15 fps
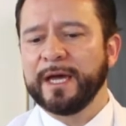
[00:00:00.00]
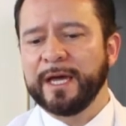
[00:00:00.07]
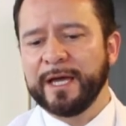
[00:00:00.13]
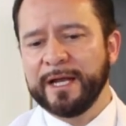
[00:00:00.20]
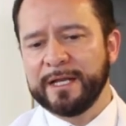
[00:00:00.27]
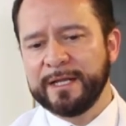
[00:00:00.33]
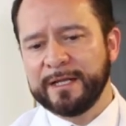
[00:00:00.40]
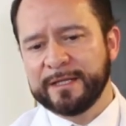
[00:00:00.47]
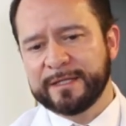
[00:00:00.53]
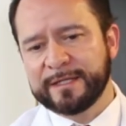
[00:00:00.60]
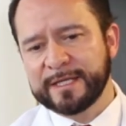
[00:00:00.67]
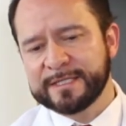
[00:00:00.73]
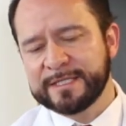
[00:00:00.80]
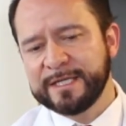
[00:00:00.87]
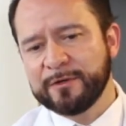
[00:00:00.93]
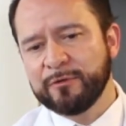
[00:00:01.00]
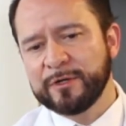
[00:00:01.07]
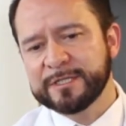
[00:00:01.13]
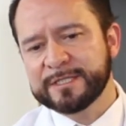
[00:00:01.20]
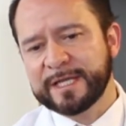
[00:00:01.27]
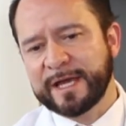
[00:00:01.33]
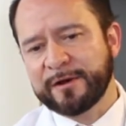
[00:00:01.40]
El
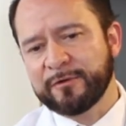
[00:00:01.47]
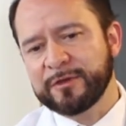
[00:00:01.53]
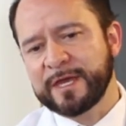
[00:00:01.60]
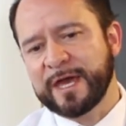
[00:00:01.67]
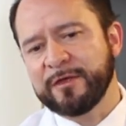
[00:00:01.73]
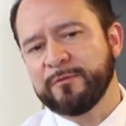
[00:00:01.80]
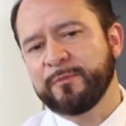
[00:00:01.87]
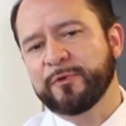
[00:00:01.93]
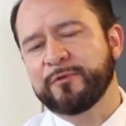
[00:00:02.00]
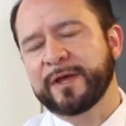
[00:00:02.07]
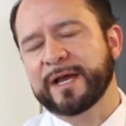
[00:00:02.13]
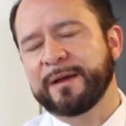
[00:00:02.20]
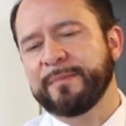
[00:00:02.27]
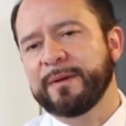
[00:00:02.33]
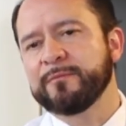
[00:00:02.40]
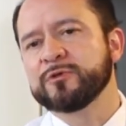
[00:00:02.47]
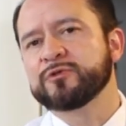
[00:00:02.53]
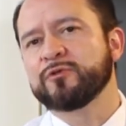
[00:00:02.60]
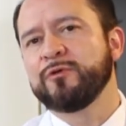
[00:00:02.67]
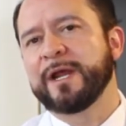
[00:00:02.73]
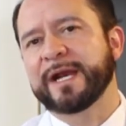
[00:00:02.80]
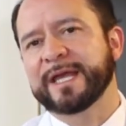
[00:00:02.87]
testículo está rodeado por una capa
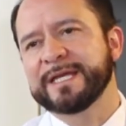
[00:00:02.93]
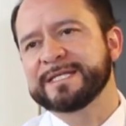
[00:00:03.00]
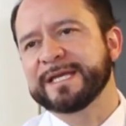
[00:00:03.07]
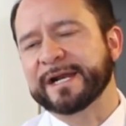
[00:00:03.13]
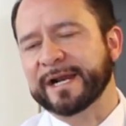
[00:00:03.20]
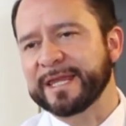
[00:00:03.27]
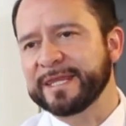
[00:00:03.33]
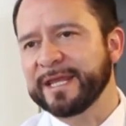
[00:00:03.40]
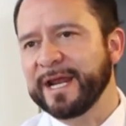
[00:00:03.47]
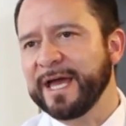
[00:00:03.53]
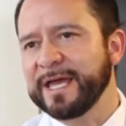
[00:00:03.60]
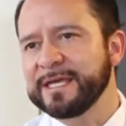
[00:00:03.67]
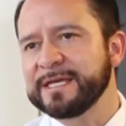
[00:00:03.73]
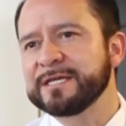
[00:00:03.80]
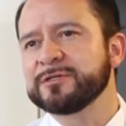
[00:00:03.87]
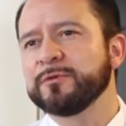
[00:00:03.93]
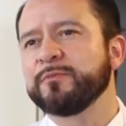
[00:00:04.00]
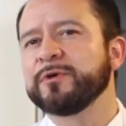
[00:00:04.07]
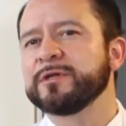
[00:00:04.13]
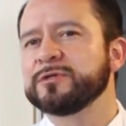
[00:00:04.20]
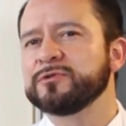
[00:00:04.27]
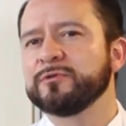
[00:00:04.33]
muscular que se retrae y eso
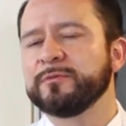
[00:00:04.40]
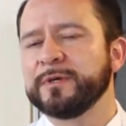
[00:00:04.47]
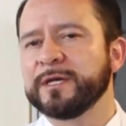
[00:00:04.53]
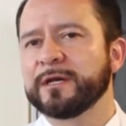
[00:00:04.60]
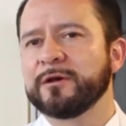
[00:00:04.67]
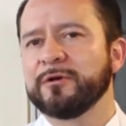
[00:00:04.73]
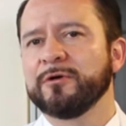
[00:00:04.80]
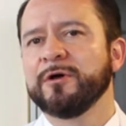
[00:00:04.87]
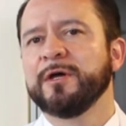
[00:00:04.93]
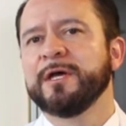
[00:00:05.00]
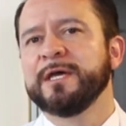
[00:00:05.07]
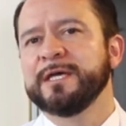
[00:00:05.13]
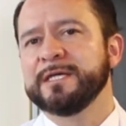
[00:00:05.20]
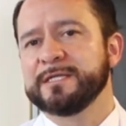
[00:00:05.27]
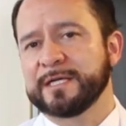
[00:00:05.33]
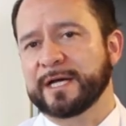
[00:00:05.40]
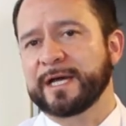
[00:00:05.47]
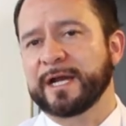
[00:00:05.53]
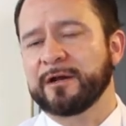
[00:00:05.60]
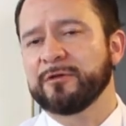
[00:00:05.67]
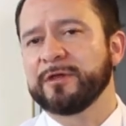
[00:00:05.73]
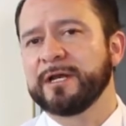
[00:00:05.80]
puede subirlo y
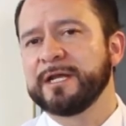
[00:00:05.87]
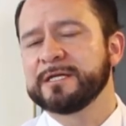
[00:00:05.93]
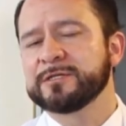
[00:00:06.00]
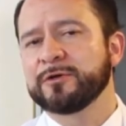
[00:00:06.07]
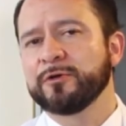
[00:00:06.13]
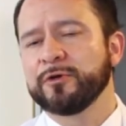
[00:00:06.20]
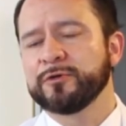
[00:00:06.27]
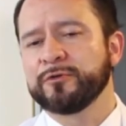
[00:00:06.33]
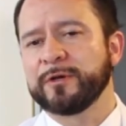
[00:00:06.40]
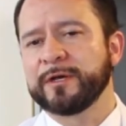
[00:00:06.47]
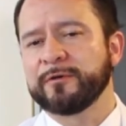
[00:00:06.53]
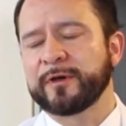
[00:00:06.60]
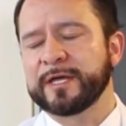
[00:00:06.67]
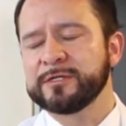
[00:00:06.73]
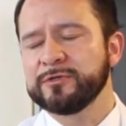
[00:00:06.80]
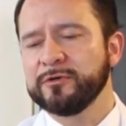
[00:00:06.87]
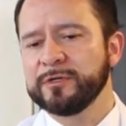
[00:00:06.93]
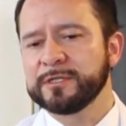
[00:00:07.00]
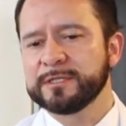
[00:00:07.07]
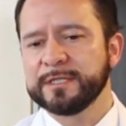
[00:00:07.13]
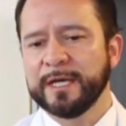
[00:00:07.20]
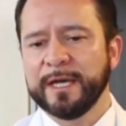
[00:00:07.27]
sacarlo del escroto en
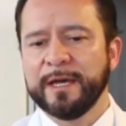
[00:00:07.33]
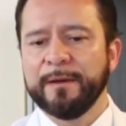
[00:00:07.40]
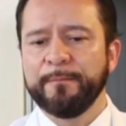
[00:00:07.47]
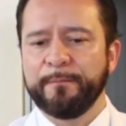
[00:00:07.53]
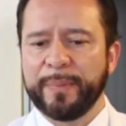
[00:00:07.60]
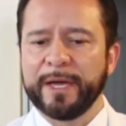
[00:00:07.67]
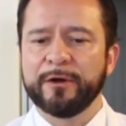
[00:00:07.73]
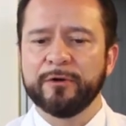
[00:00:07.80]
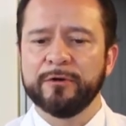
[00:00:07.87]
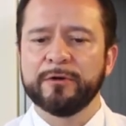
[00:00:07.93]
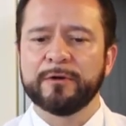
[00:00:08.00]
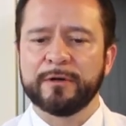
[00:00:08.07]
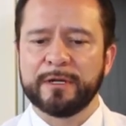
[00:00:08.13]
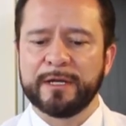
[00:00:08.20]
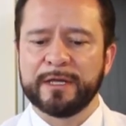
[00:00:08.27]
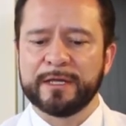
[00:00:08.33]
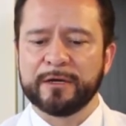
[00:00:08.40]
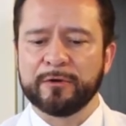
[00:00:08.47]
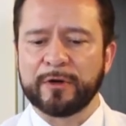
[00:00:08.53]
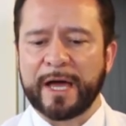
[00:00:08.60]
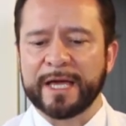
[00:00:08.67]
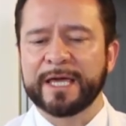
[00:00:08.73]
ocasiones. Pero, le
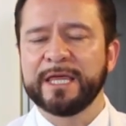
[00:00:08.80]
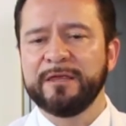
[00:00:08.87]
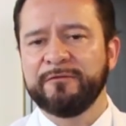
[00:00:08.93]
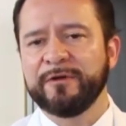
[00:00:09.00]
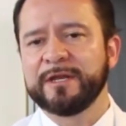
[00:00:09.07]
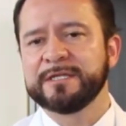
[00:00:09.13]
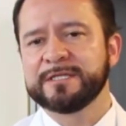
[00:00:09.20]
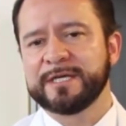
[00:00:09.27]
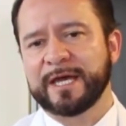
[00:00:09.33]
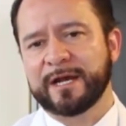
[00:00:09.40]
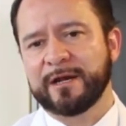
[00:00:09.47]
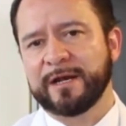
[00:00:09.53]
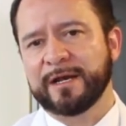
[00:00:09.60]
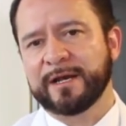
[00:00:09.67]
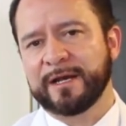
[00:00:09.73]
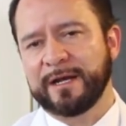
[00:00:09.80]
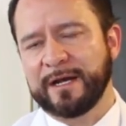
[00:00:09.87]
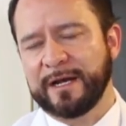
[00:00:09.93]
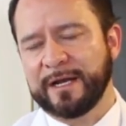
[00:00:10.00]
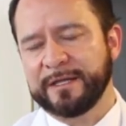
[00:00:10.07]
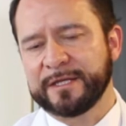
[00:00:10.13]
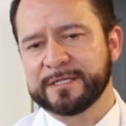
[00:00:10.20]
digo, hay que diferenciar
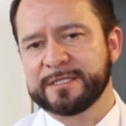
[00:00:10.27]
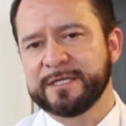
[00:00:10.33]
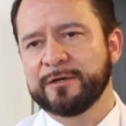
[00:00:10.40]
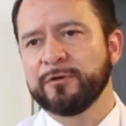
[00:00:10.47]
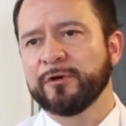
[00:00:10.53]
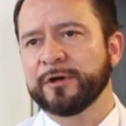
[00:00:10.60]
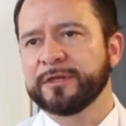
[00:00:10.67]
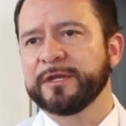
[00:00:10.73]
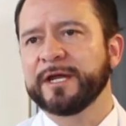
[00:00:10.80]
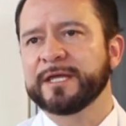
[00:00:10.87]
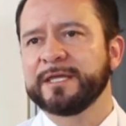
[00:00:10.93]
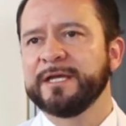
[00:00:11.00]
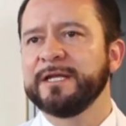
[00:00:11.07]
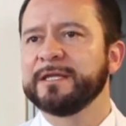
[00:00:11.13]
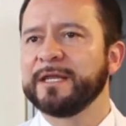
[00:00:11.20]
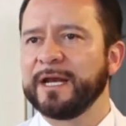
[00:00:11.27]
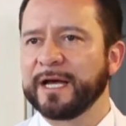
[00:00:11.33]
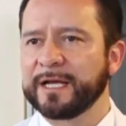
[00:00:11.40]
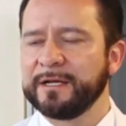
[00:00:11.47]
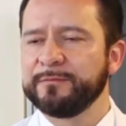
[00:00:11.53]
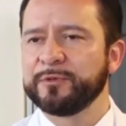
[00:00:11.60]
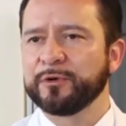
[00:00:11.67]
el testículo retráctil de
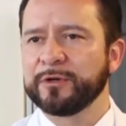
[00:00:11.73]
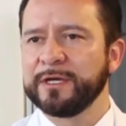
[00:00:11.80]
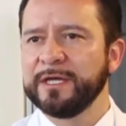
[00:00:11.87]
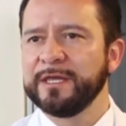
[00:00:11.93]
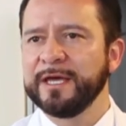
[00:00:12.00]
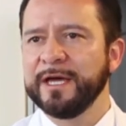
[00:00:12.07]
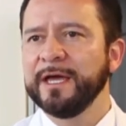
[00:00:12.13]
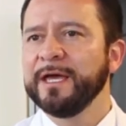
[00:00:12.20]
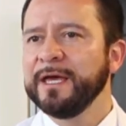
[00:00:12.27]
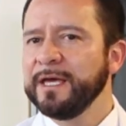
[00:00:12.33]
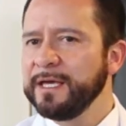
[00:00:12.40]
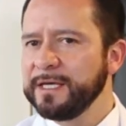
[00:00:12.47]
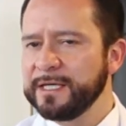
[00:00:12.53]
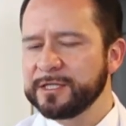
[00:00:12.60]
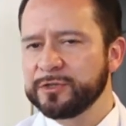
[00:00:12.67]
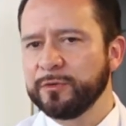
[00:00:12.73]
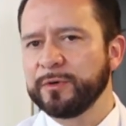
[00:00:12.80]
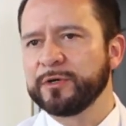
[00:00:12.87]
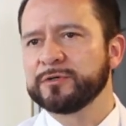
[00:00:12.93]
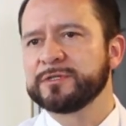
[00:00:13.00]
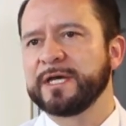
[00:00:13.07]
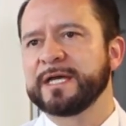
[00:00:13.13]
la criptorquidia y eso,
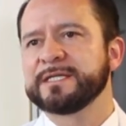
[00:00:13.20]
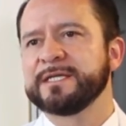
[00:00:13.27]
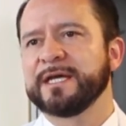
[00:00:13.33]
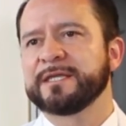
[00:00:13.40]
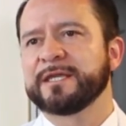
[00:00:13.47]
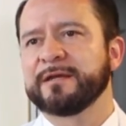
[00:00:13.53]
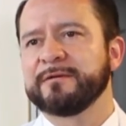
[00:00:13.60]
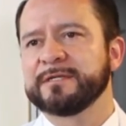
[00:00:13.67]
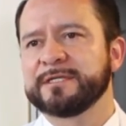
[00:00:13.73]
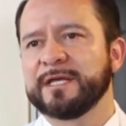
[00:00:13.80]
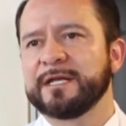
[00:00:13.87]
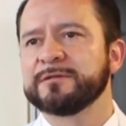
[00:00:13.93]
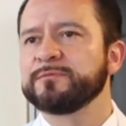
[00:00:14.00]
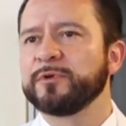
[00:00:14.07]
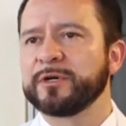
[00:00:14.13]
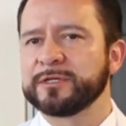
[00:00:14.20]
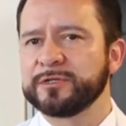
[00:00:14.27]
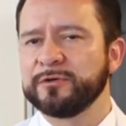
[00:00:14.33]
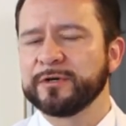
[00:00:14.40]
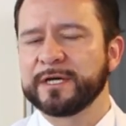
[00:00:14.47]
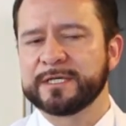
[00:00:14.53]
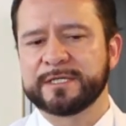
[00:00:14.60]
bueno, se hace a través de la
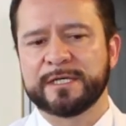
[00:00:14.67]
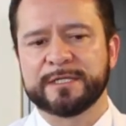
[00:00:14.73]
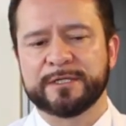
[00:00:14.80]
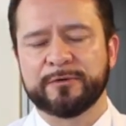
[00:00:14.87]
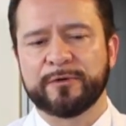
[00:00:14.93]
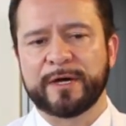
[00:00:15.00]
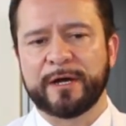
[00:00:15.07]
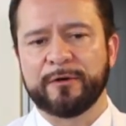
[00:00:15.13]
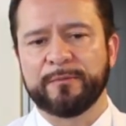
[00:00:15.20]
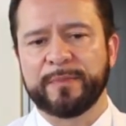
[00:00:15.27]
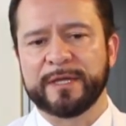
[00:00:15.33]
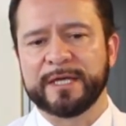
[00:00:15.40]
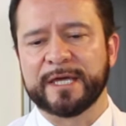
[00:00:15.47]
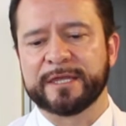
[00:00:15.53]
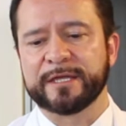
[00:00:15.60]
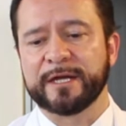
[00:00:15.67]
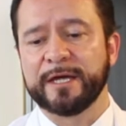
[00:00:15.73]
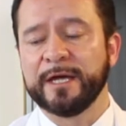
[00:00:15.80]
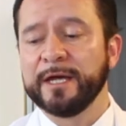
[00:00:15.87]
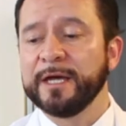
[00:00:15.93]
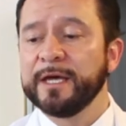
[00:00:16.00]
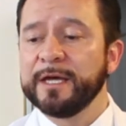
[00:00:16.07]
exploración que hace el cirujano pediatra.
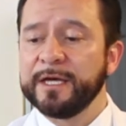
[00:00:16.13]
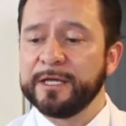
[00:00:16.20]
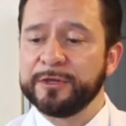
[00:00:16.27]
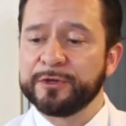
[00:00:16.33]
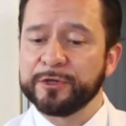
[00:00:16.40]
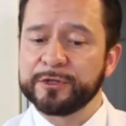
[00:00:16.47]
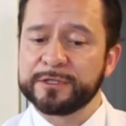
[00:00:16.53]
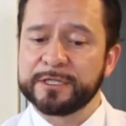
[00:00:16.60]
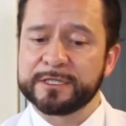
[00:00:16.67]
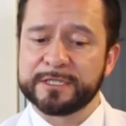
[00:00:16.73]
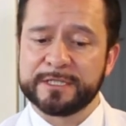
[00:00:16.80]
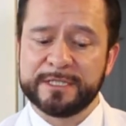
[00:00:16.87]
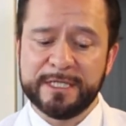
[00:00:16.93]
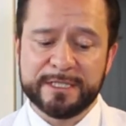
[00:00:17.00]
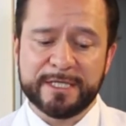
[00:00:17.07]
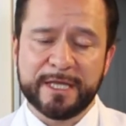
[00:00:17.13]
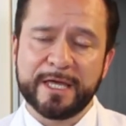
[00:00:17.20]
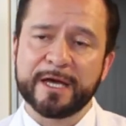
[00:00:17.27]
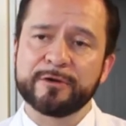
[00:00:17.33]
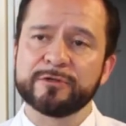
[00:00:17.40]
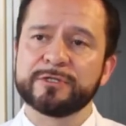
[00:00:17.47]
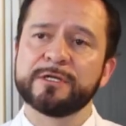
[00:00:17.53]
Entonces, si se
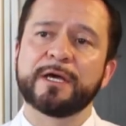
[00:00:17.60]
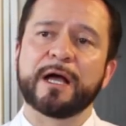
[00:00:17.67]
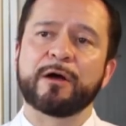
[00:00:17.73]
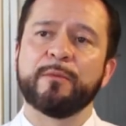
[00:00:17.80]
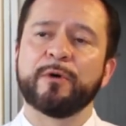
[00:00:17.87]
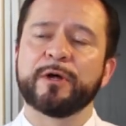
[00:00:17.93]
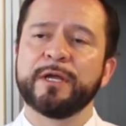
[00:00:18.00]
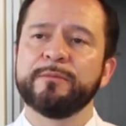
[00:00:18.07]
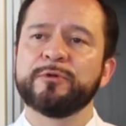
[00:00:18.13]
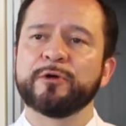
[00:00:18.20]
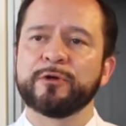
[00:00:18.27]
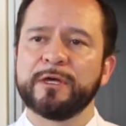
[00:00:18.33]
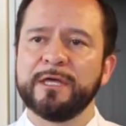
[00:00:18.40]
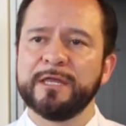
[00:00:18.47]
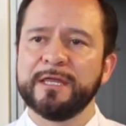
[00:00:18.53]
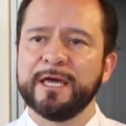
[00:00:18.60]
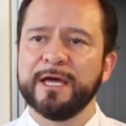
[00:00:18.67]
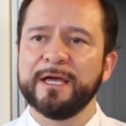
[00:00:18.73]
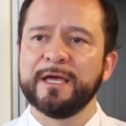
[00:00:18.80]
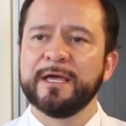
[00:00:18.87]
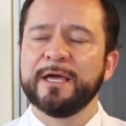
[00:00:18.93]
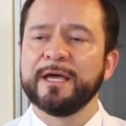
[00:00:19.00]
diagnostica como
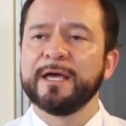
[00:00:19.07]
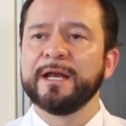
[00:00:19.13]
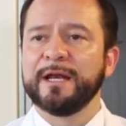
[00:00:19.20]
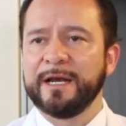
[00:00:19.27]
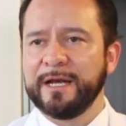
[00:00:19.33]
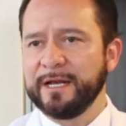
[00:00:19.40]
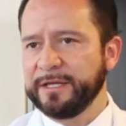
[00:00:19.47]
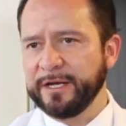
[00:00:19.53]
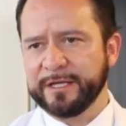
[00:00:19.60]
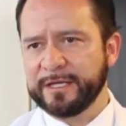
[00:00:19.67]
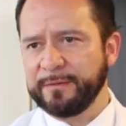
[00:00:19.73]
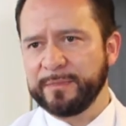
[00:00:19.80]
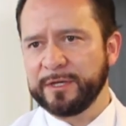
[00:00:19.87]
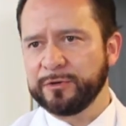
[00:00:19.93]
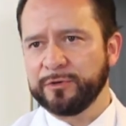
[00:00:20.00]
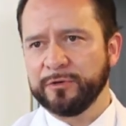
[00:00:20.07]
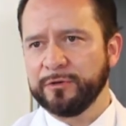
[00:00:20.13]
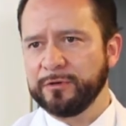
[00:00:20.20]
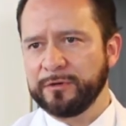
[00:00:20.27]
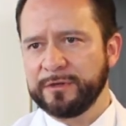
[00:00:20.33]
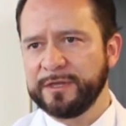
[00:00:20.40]
criptorquidia, el tratamiento